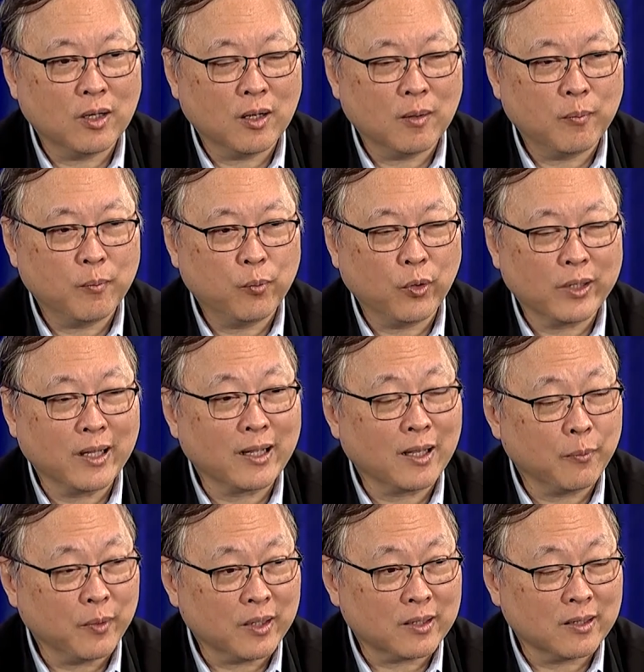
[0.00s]
Binanggit naman
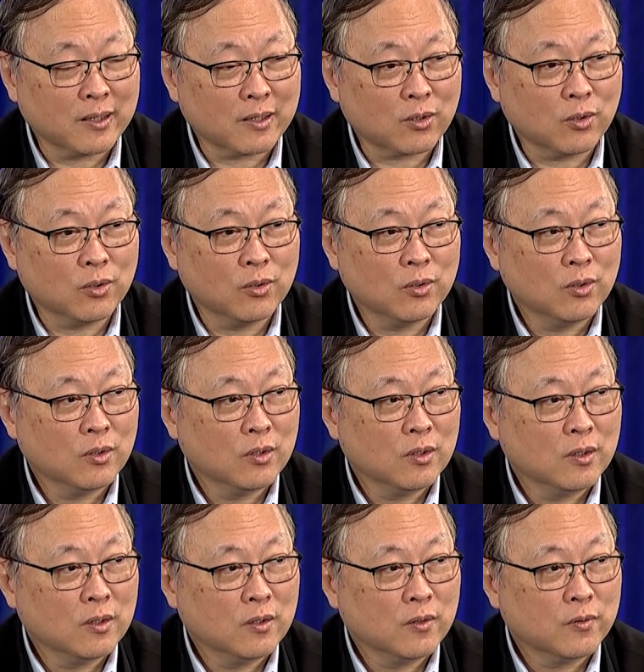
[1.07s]
ni DICT Secretary
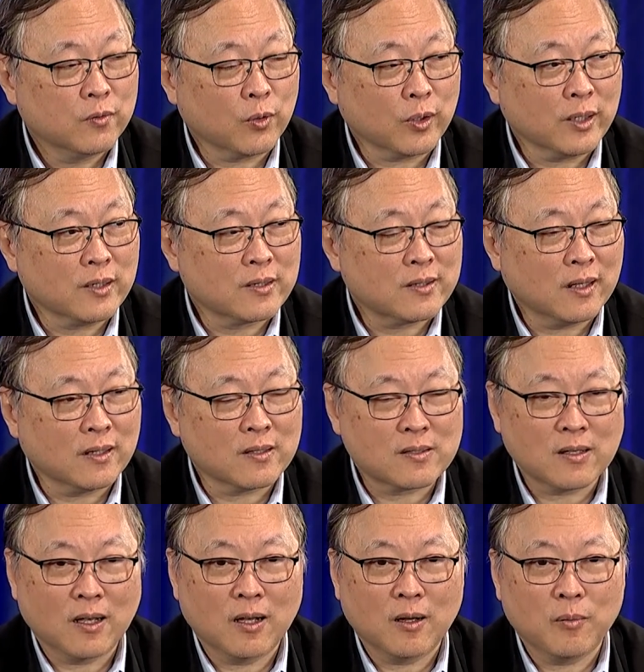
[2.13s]
Uy na malaking
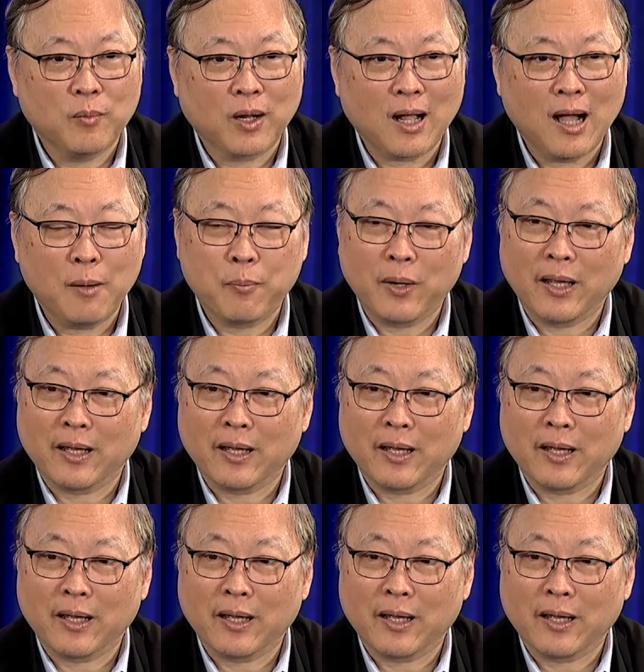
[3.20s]
tulong ang digital